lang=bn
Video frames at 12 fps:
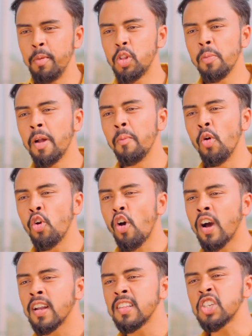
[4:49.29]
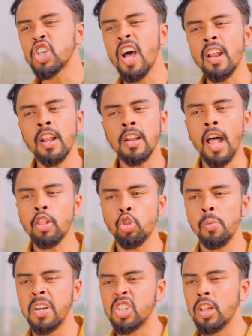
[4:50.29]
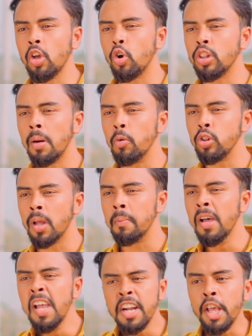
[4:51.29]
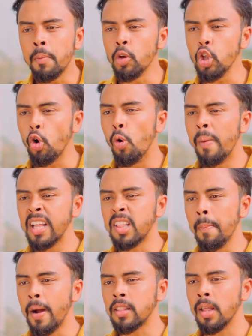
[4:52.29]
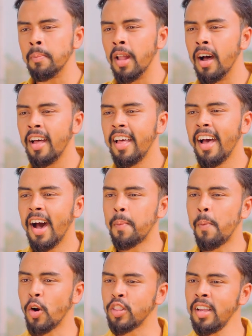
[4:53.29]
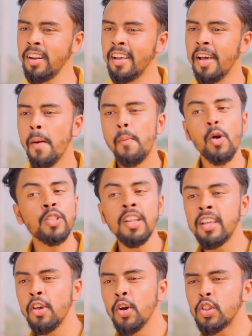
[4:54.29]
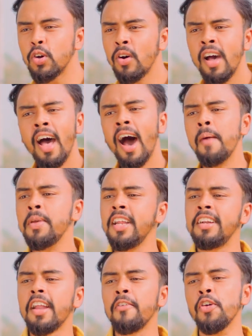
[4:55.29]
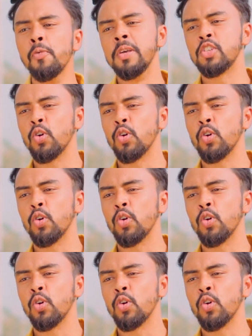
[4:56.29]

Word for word: আমি তোমার মন রক্ষার্থে সারা রাত তোমার সাথে কথা বলতাম ঠিক মতো ঘুমাইতে পারতাম না আর পরদিন পরদিন কি হইতো আমি ইন্টারভিউ মিস